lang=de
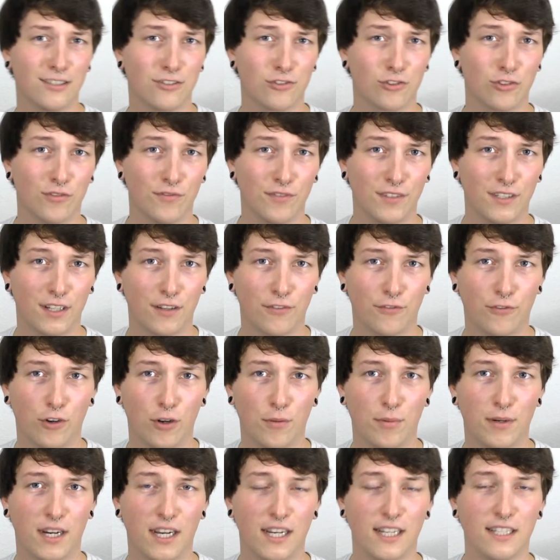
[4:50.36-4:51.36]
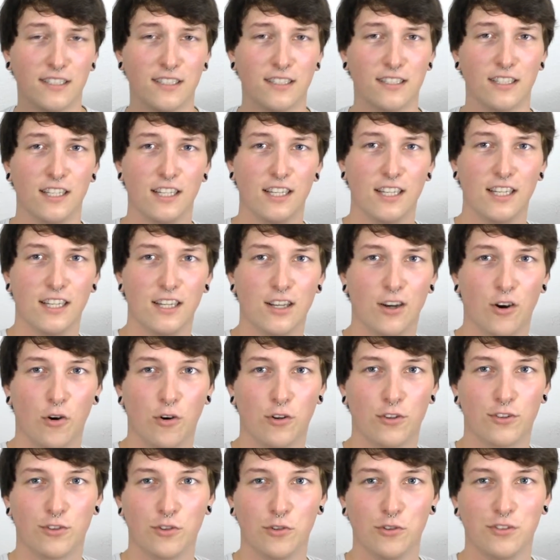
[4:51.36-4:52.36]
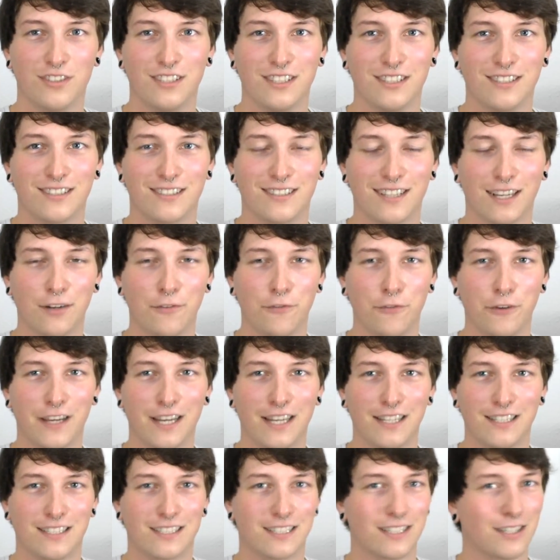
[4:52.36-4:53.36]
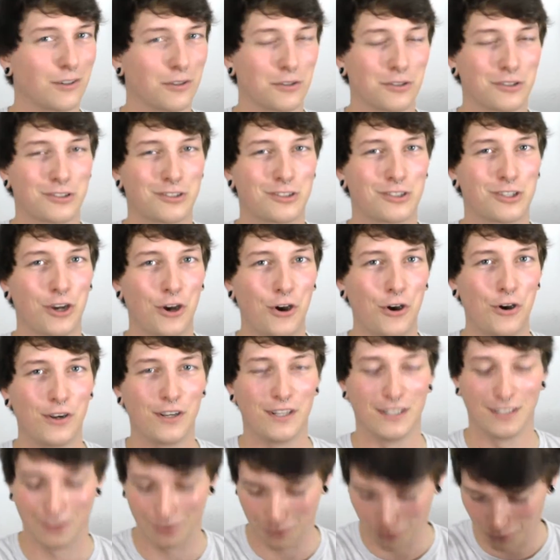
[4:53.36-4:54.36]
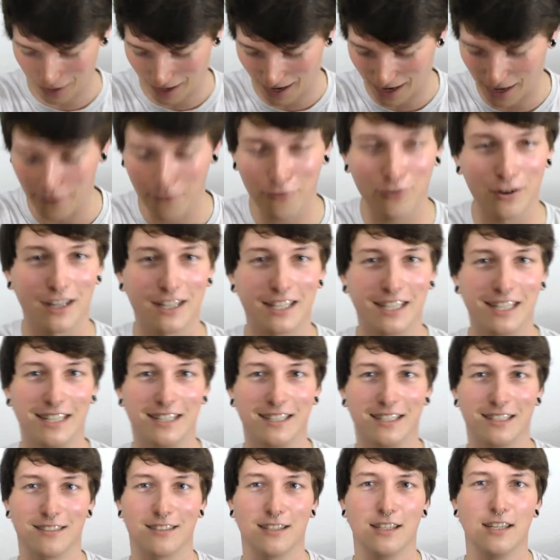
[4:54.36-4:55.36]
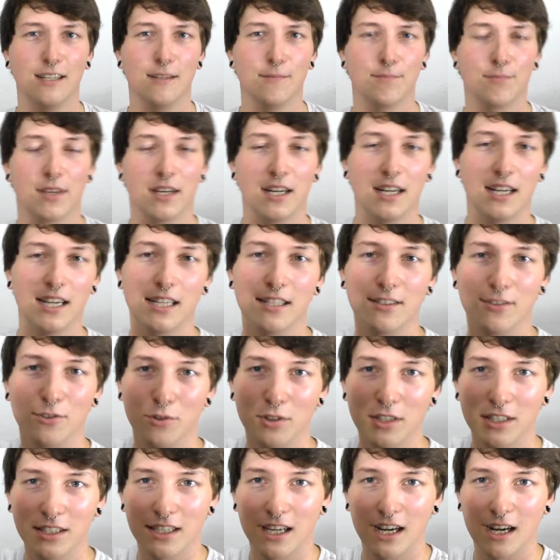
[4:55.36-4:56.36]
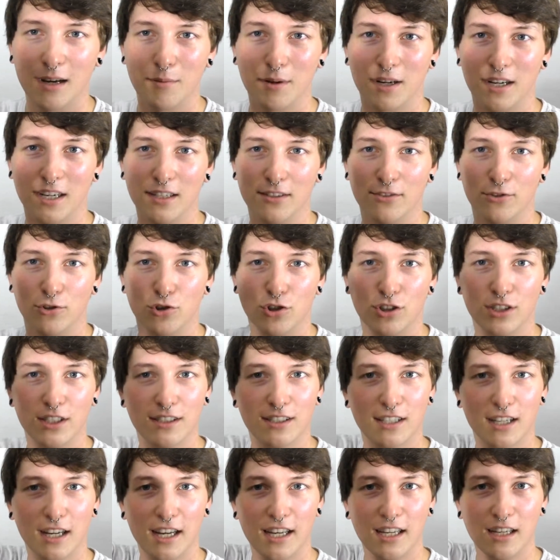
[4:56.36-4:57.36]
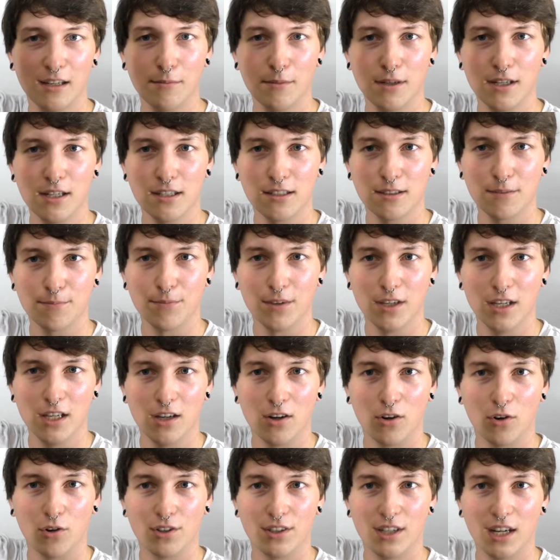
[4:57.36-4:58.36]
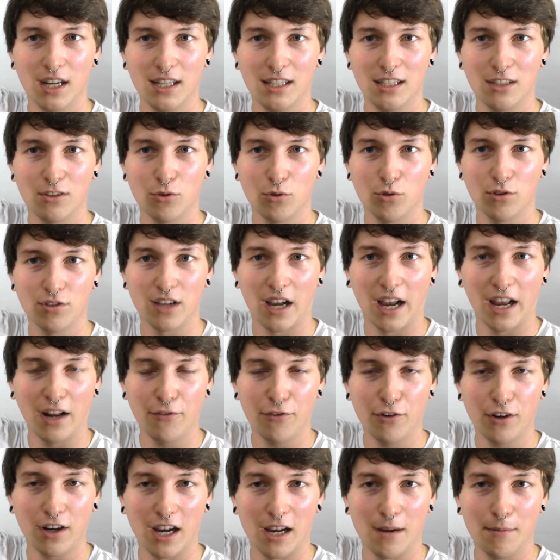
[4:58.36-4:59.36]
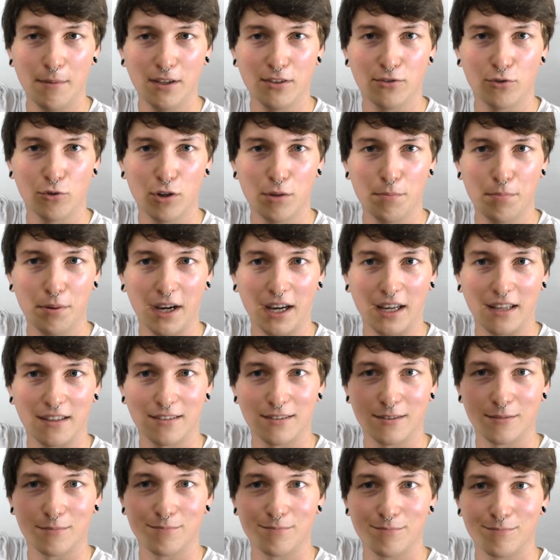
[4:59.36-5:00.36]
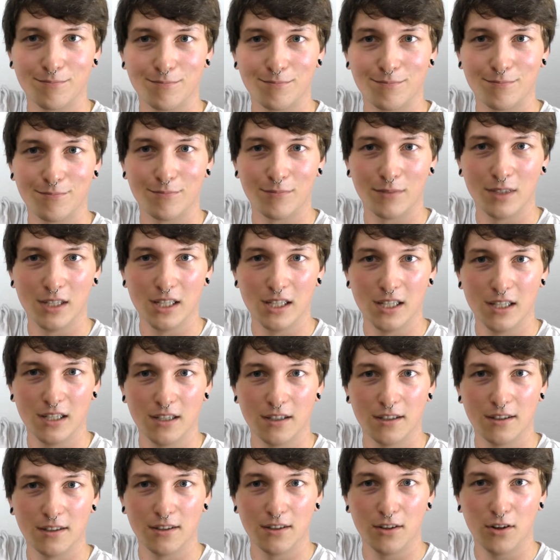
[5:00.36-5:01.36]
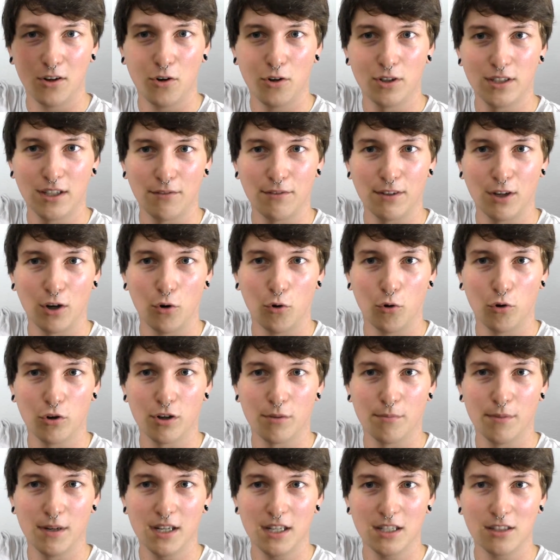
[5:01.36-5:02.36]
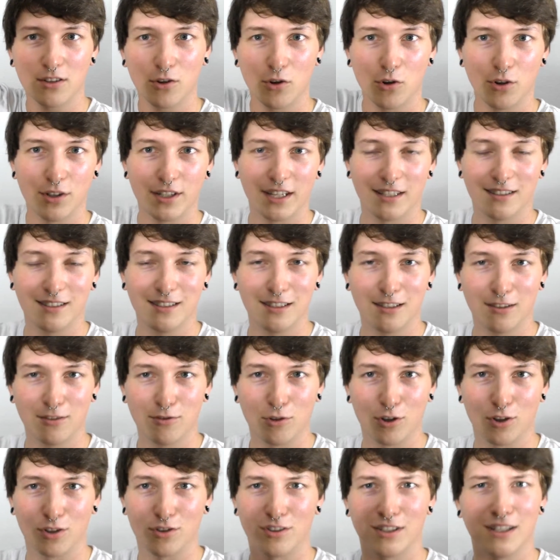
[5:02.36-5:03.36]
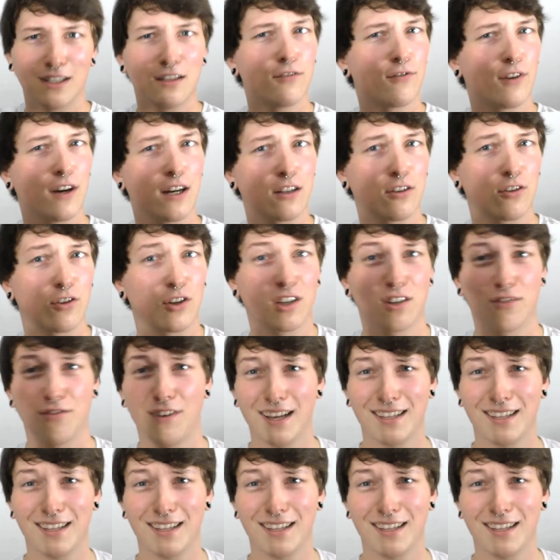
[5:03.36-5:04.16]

jetzt schon wieder vorbereitet. Und so sieht es dann fertig aus. Toll, so einfach geht das. Also, ich habe also Schnitte reingemacht und dann die Dose einfach einmal so gepresst. Und dann wieder hochgemacht und dann sieht es so aus. Und jetzt fragt ihr euch,